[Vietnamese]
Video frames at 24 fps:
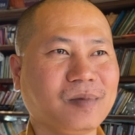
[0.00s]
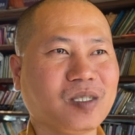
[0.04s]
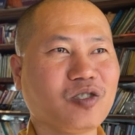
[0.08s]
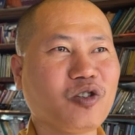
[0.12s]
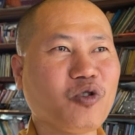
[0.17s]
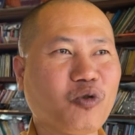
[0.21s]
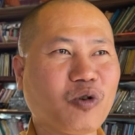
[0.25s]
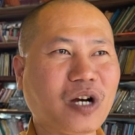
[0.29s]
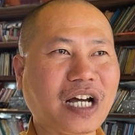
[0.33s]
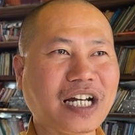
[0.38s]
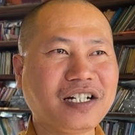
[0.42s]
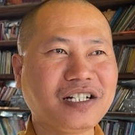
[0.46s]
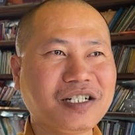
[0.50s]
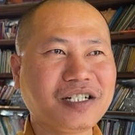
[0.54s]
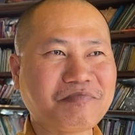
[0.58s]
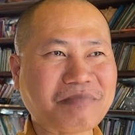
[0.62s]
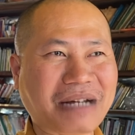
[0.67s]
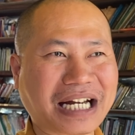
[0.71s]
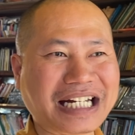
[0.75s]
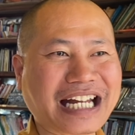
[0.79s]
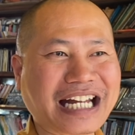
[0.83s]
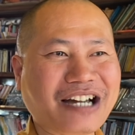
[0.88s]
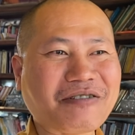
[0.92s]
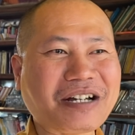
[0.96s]
Dù thanh niên
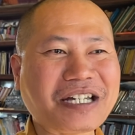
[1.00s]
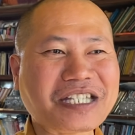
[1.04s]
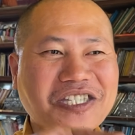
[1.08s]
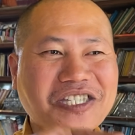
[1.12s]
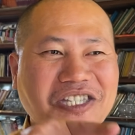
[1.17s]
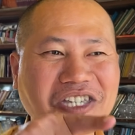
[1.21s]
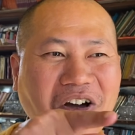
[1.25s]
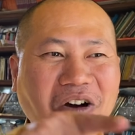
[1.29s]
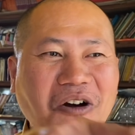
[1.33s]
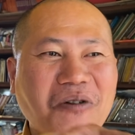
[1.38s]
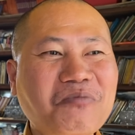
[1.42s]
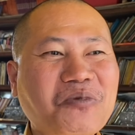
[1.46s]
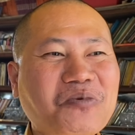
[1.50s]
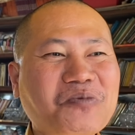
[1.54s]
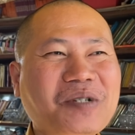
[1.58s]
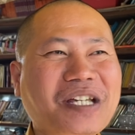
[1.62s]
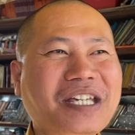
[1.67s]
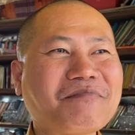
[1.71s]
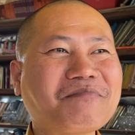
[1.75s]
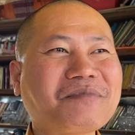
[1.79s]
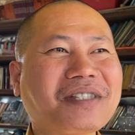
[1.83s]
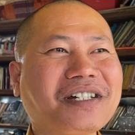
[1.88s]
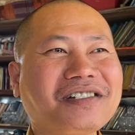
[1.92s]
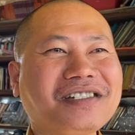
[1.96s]
mạnh nào thầy chọc một
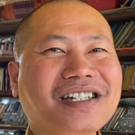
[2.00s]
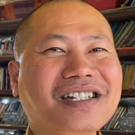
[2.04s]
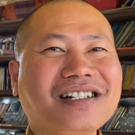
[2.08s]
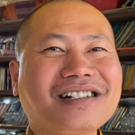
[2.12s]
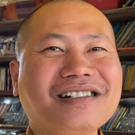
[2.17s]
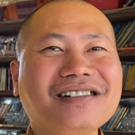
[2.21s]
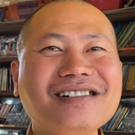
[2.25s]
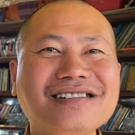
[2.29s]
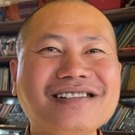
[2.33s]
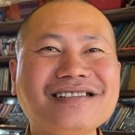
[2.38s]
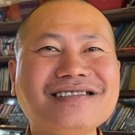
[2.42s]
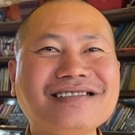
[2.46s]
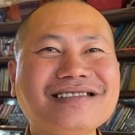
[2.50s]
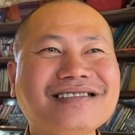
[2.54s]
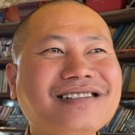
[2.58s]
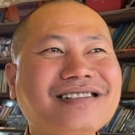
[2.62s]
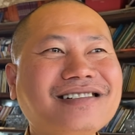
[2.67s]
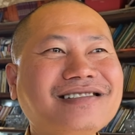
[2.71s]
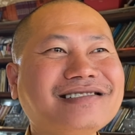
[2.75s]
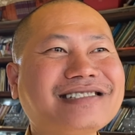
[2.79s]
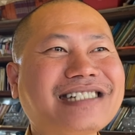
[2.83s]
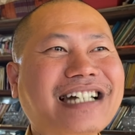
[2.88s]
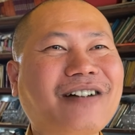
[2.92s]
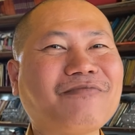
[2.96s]
điểm tự nhiên
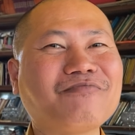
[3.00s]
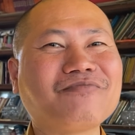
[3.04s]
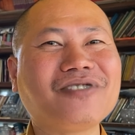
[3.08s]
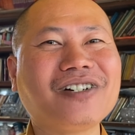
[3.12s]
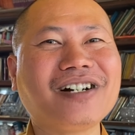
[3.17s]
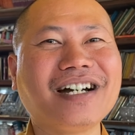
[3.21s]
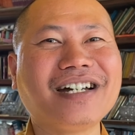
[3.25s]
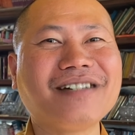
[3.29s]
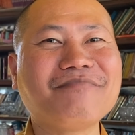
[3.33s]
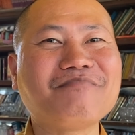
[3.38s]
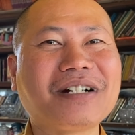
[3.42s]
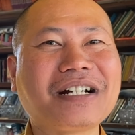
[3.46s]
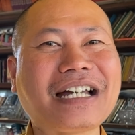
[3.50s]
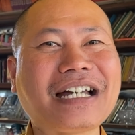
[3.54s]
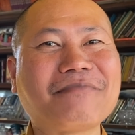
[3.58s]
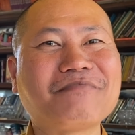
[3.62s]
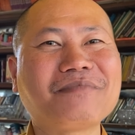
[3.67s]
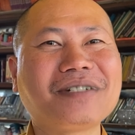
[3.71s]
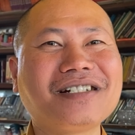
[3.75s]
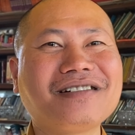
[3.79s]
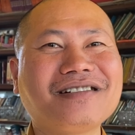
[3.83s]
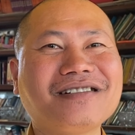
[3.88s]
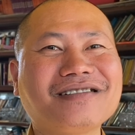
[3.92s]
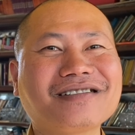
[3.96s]
đứng trồng có thể 15
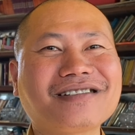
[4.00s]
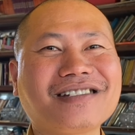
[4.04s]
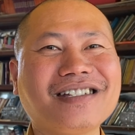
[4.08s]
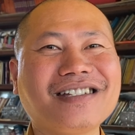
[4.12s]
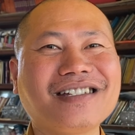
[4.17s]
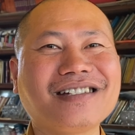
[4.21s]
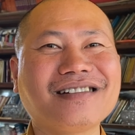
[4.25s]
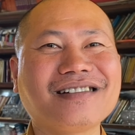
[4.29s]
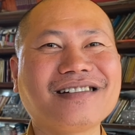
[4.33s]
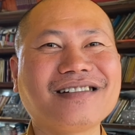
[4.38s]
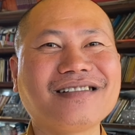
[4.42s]
đến nửa tiếng,